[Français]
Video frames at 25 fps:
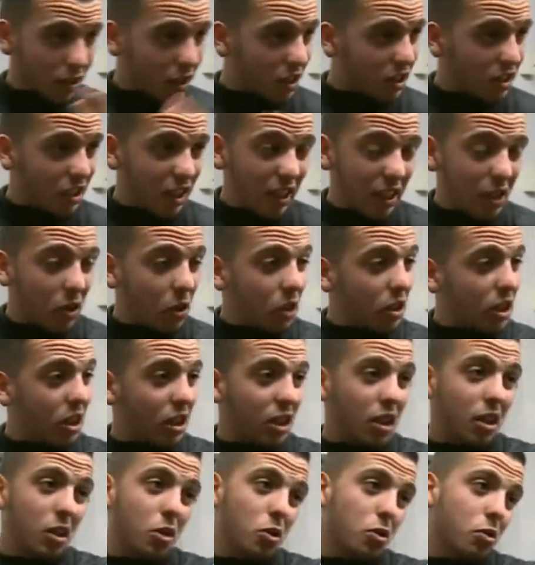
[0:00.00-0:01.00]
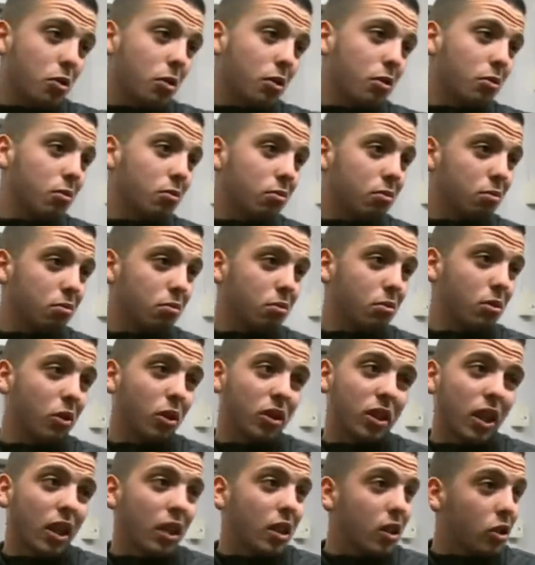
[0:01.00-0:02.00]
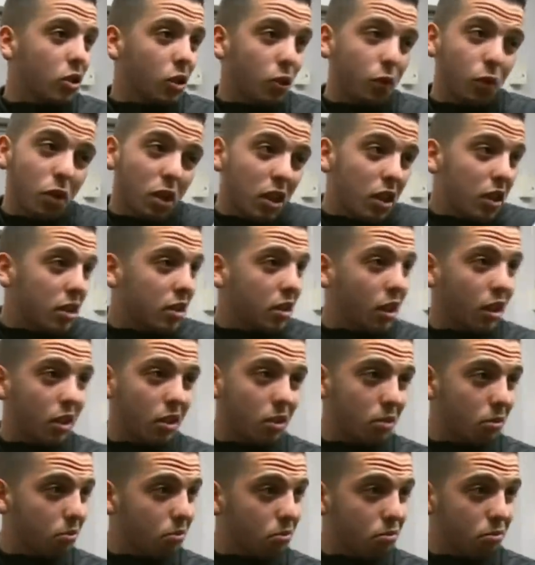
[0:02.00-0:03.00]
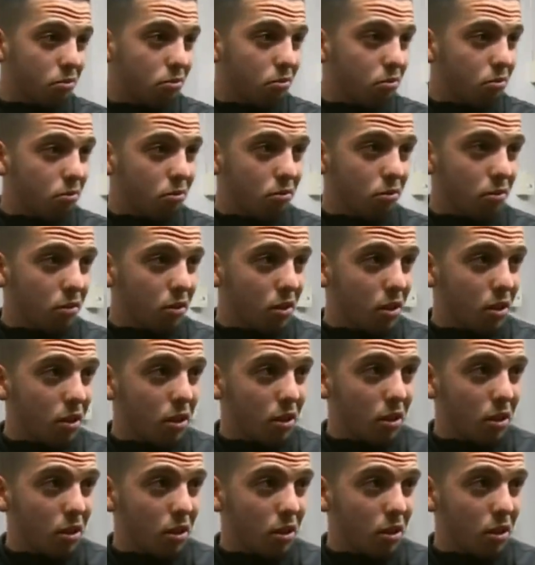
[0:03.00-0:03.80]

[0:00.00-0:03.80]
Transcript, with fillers: Qu'ils arrêtent leur caricature. Leur caricature, faut qu'ils les arrêtent. En fait,